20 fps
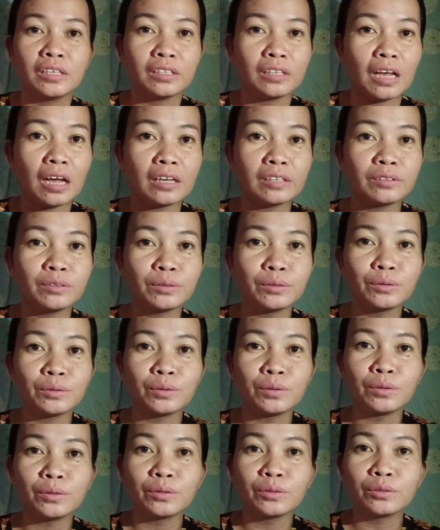ang
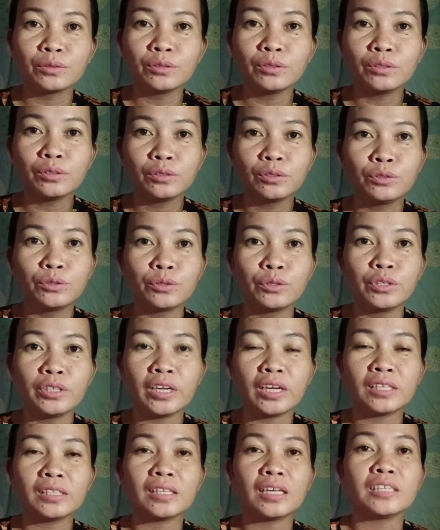totoong
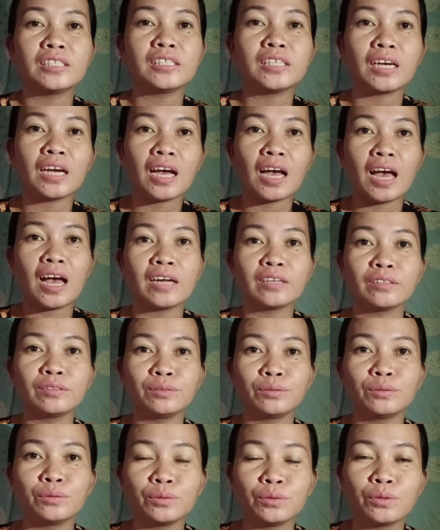Juliet at saka ang
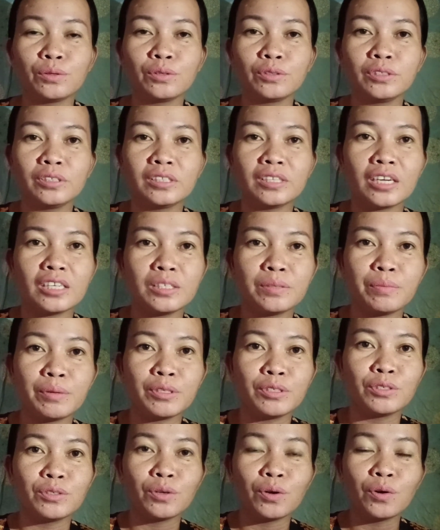totoong
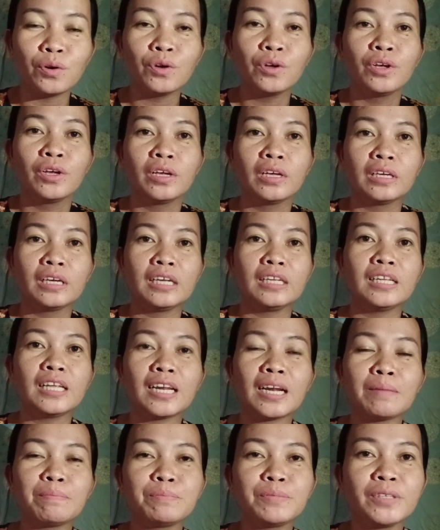Jasmine. So,
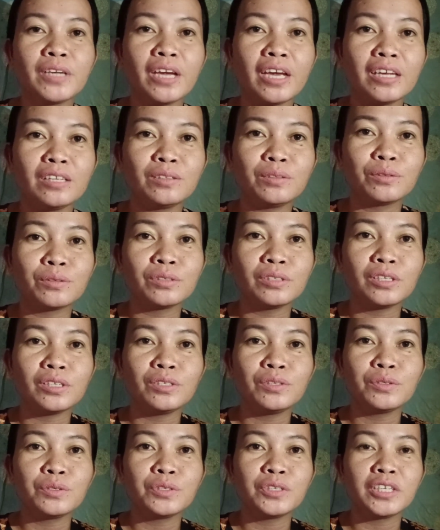hinarap niya itong si
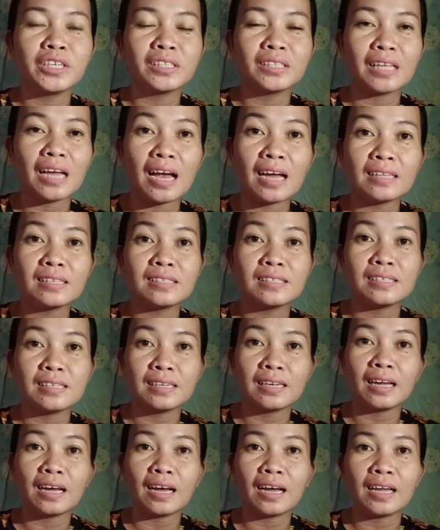Juliet at
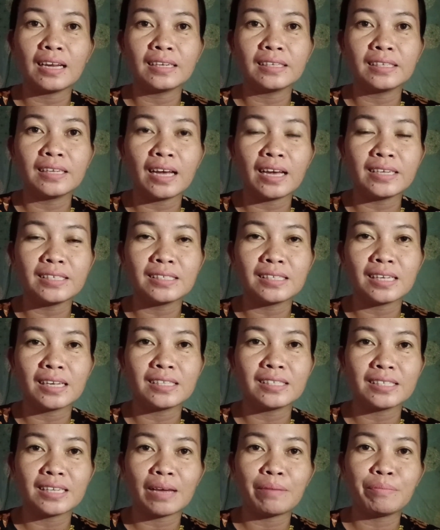sinakal guys
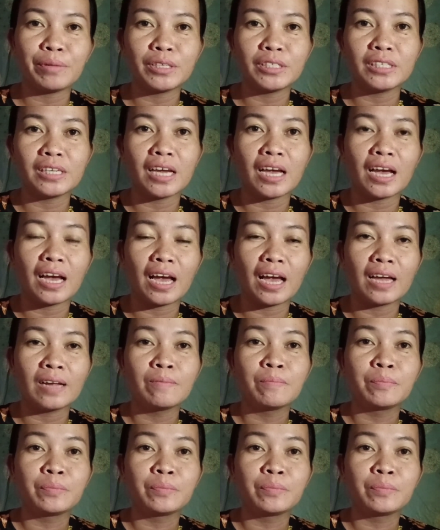at sabi niya nga